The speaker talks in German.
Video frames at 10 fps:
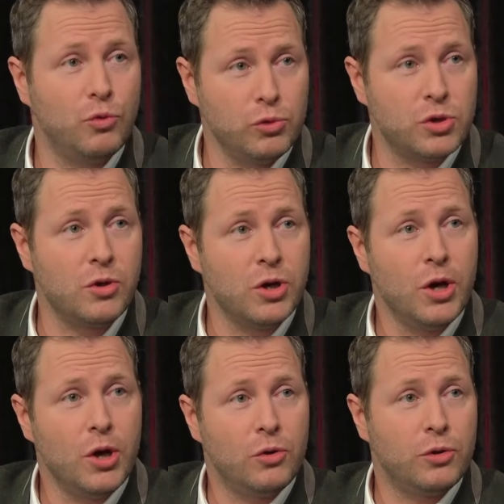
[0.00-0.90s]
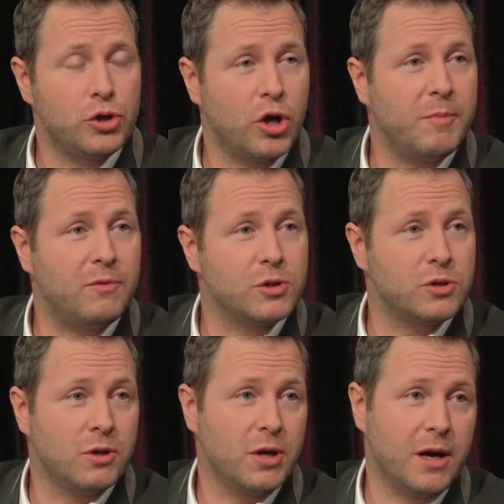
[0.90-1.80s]
gut so. Und dann schauen wir, was
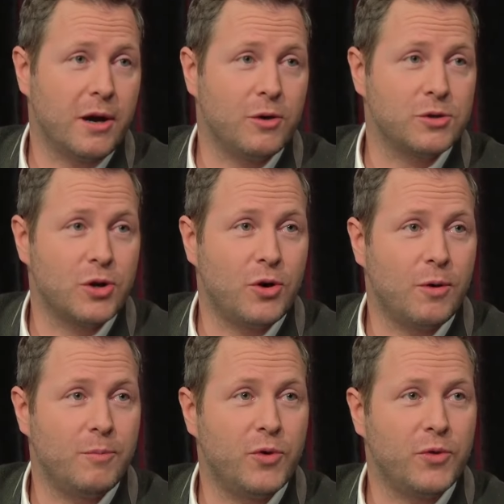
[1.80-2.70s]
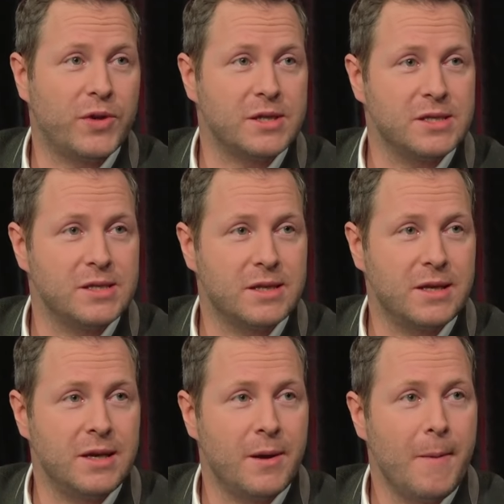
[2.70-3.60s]
da herauskommt. Und das ist
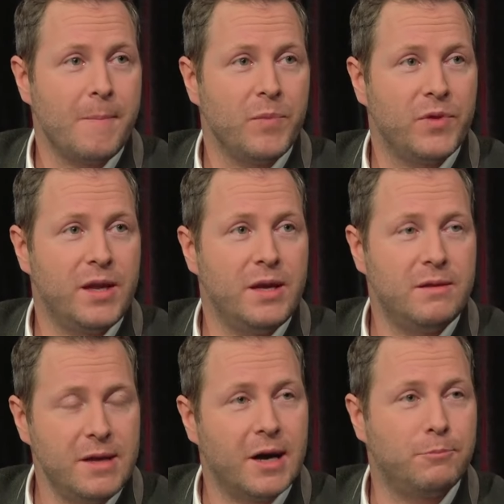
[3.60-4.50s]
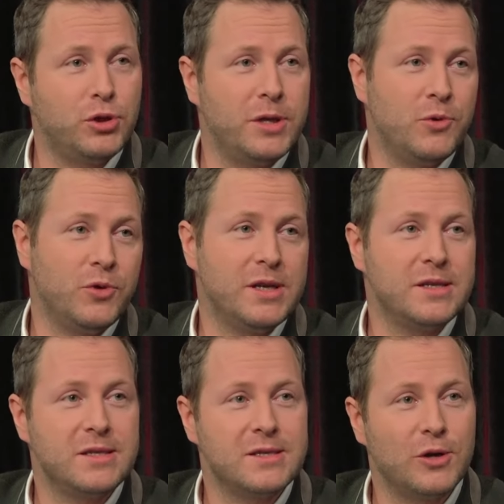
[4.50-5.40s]
die die, die Abstimmung, die
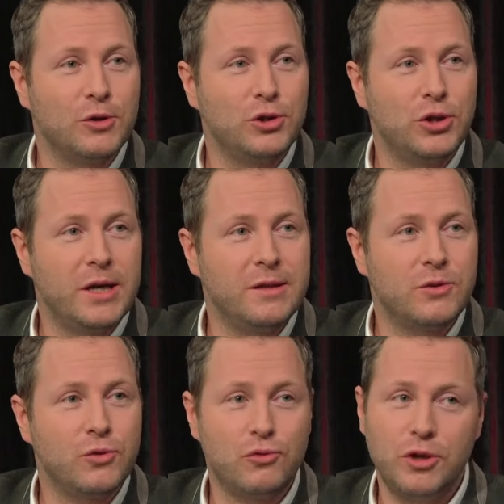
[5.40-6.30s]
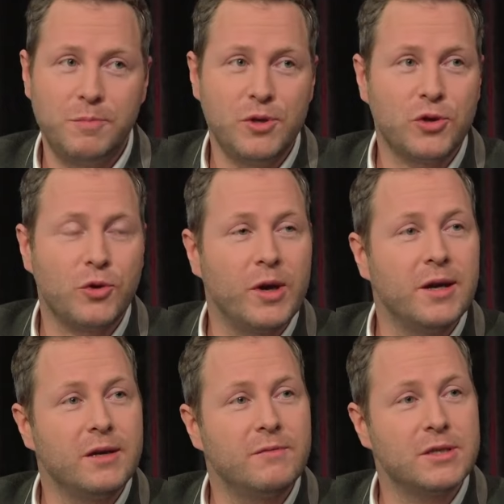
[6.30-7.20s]
jetzt ins Haus steht. Und ich bin schon
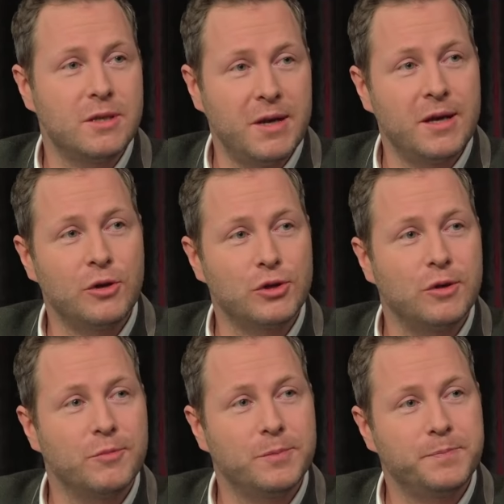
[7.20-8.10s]
neugierig, was dabei herauskommt.